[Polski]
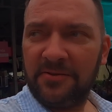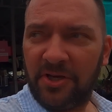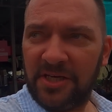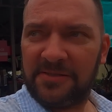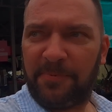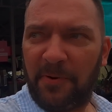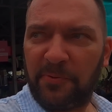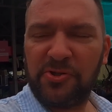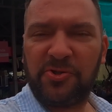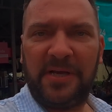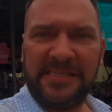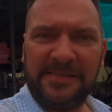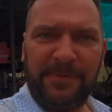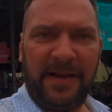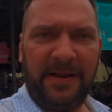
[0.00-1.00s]
To jest po prostu
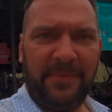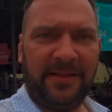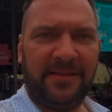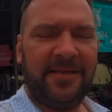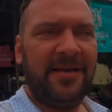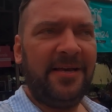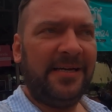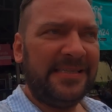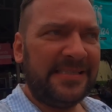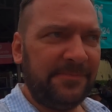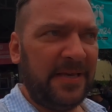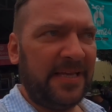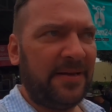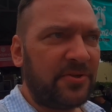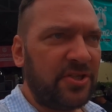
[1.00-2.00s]
eksperyment.
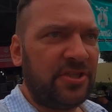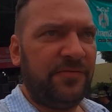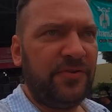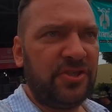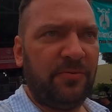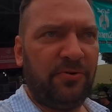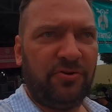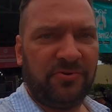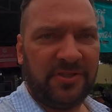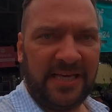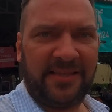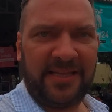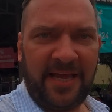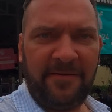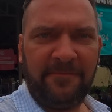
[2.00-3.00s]
Zmieniam rzeczywiście moją
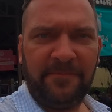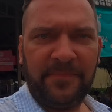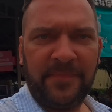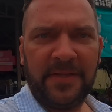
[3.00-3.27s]
dietę,